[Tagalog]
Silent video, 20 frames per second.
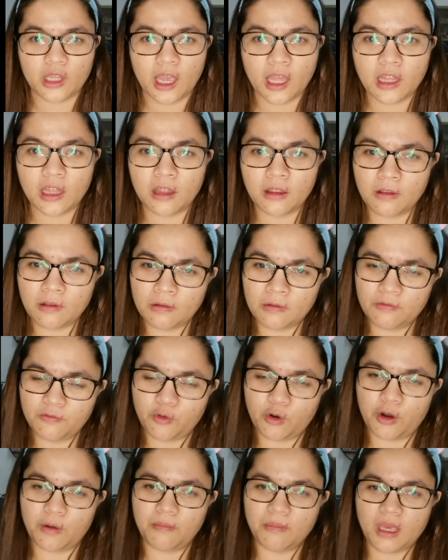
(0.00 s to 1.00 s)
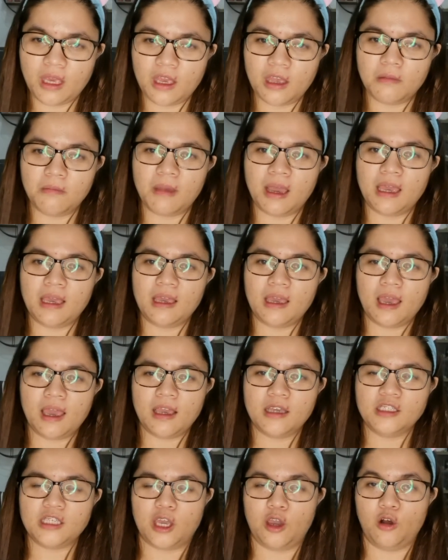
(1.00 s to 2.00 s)
And in, for me, in my
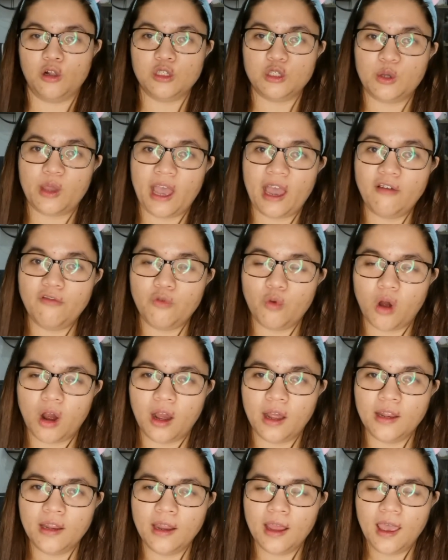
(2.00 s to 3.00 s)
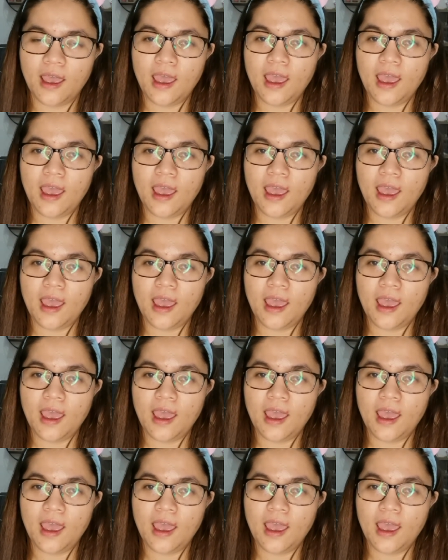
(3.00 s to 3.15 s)
case, I also have one.